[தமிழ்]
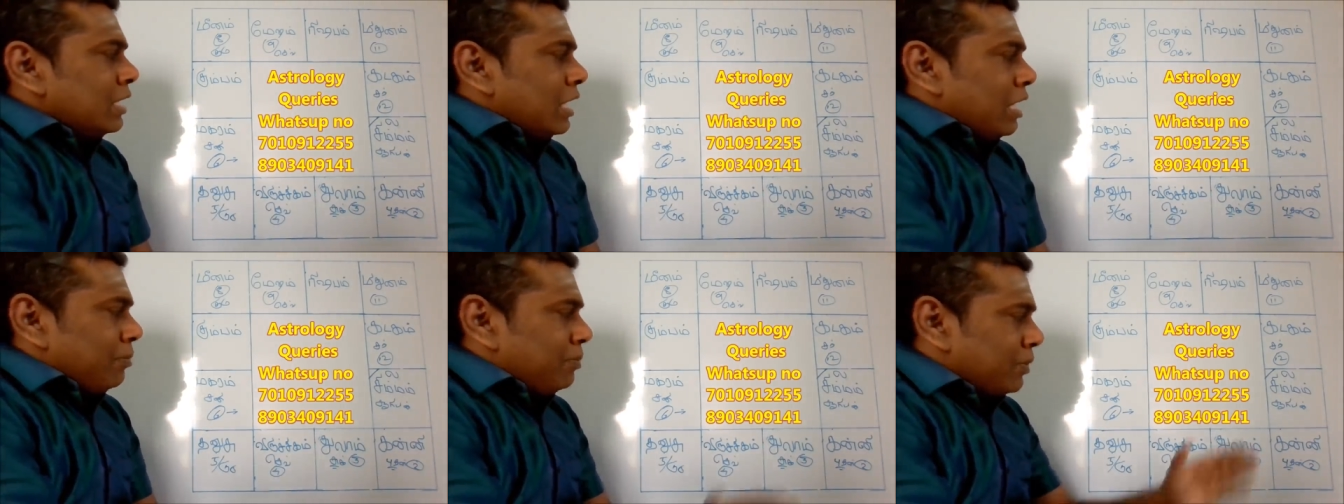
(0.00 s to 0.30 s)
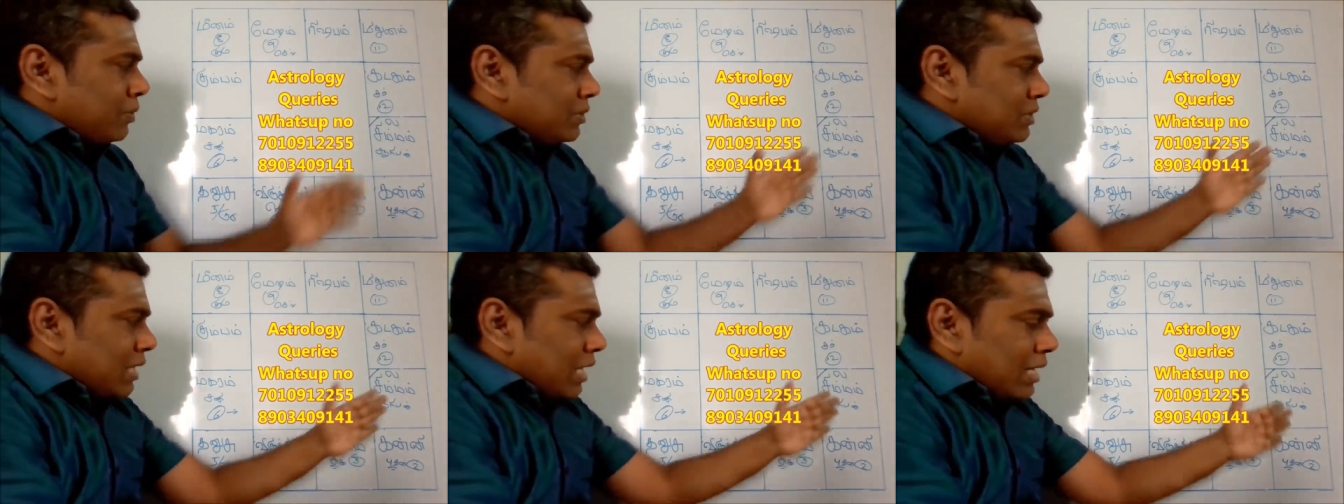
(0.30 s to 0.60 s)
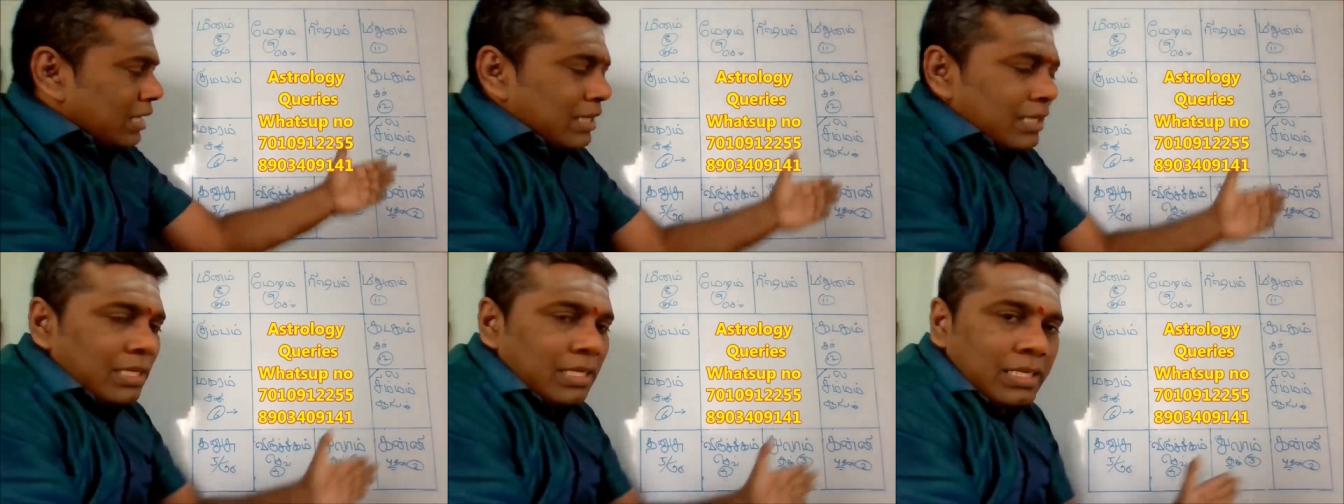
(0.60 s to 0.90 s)
அப்போ
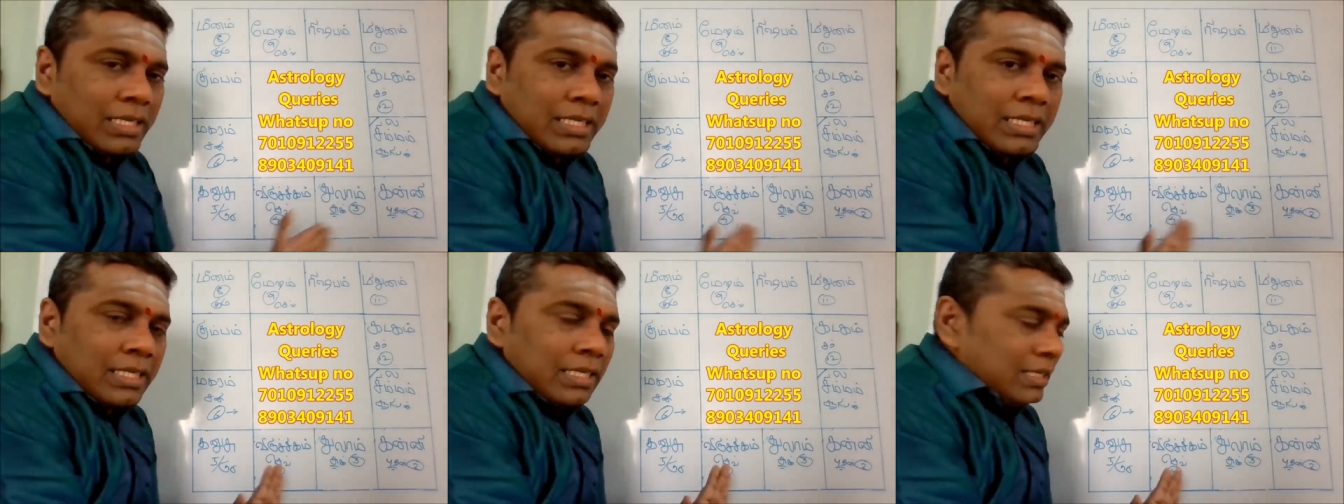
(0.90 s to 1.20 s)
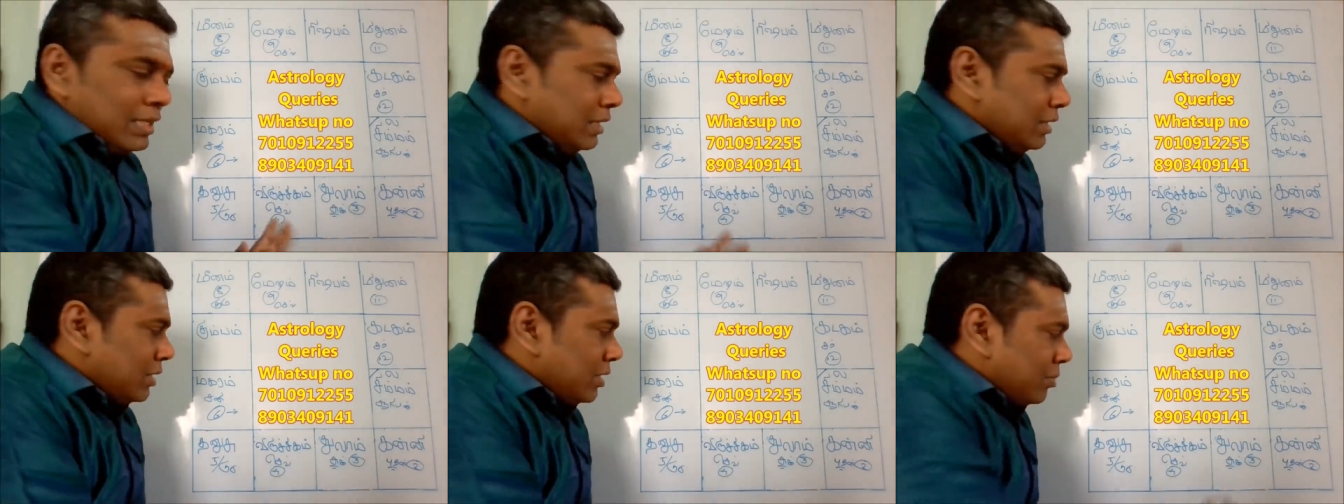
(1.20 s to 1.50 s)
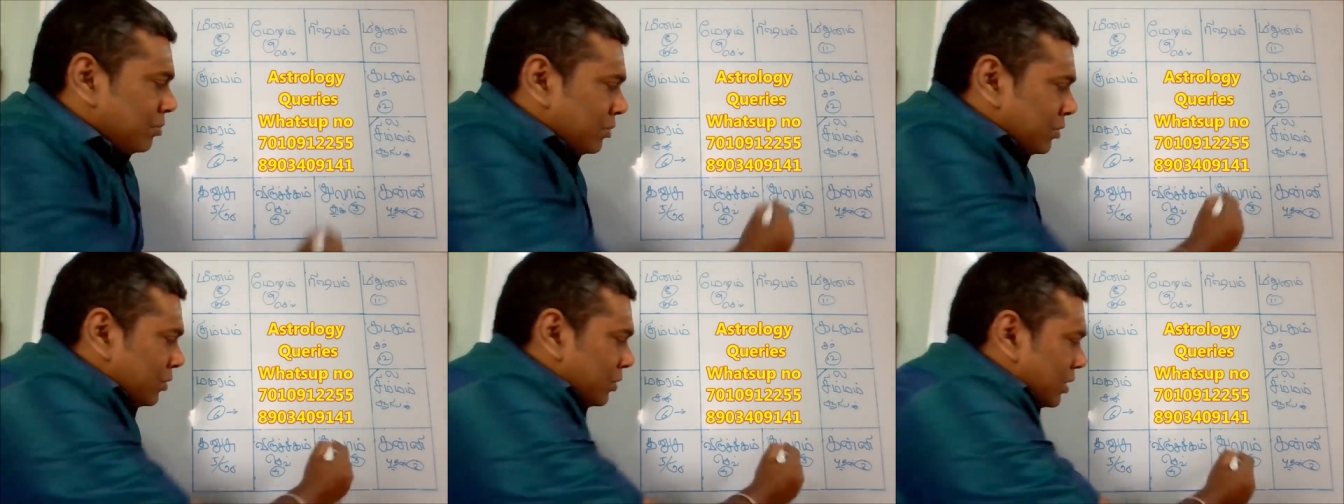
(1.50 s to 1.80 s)
ஜாதகருக்கு இந்த
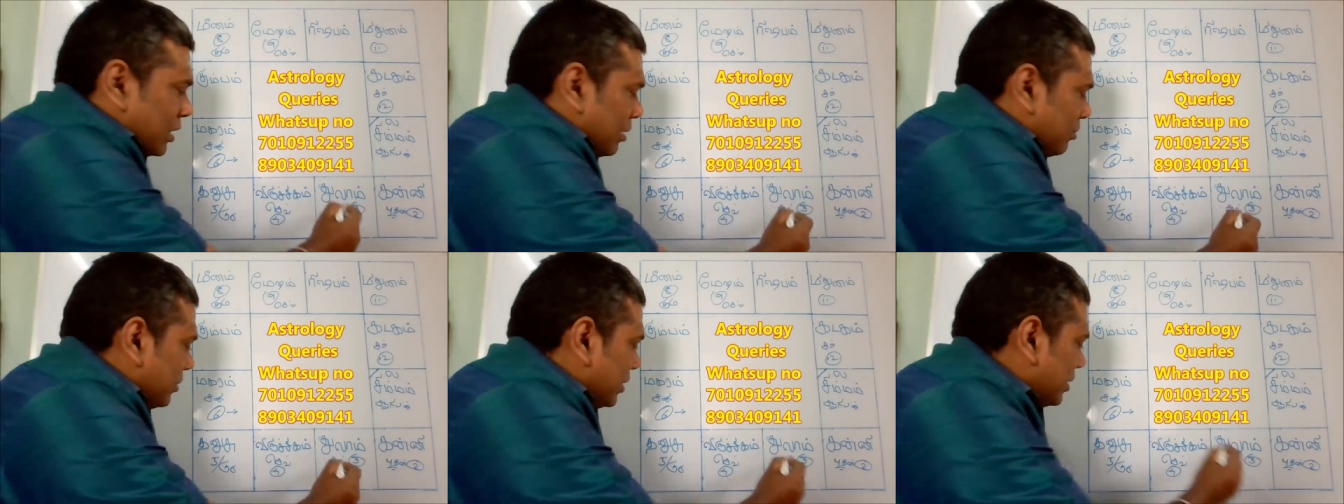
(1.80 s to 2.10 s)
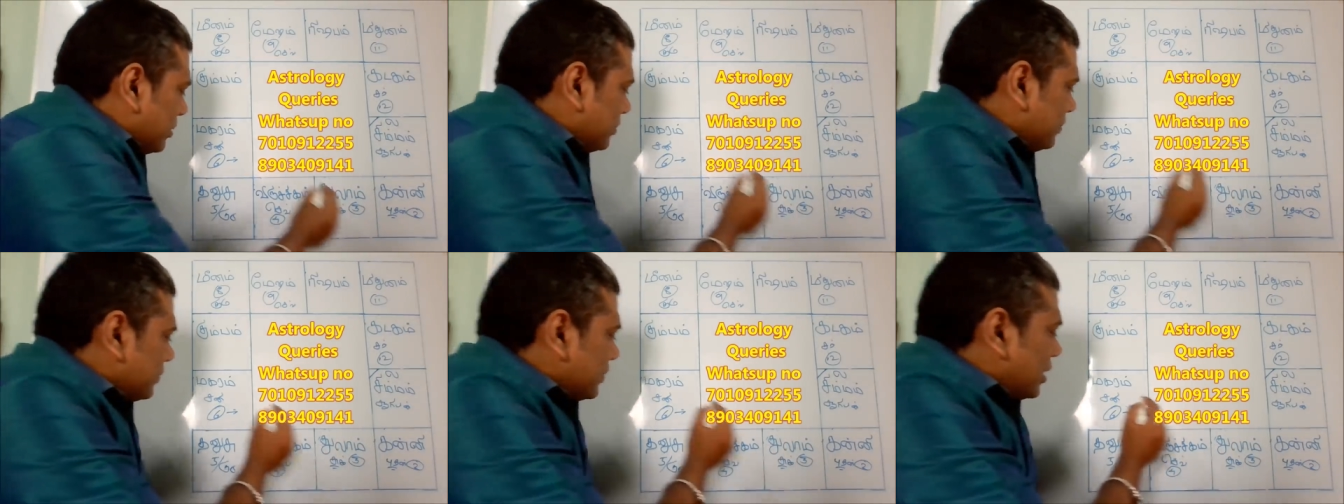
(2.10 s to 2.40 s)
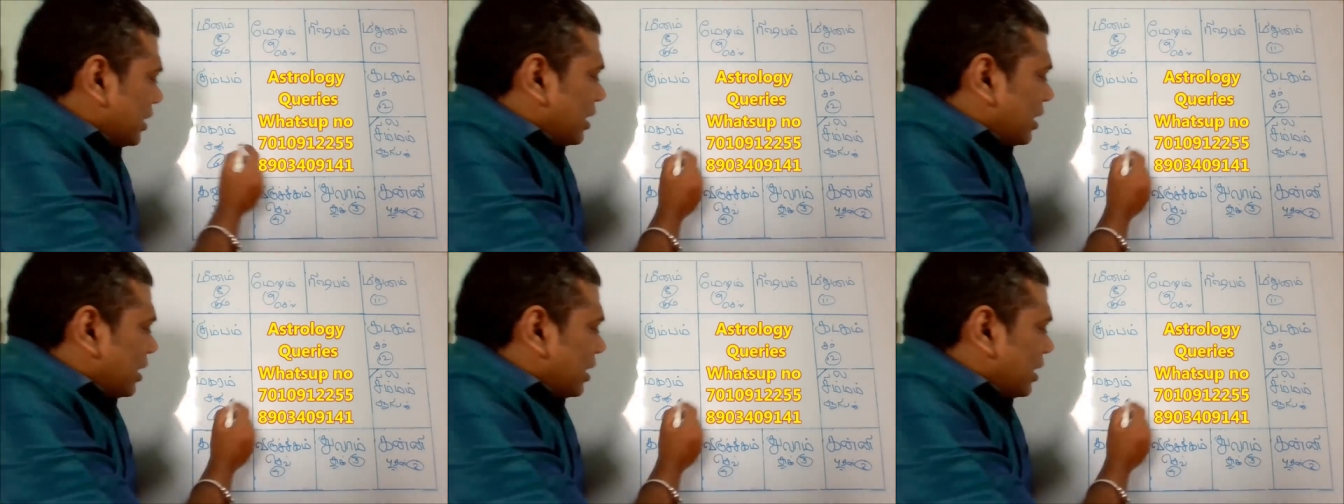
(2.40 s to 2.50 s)
மூணாம் இடம்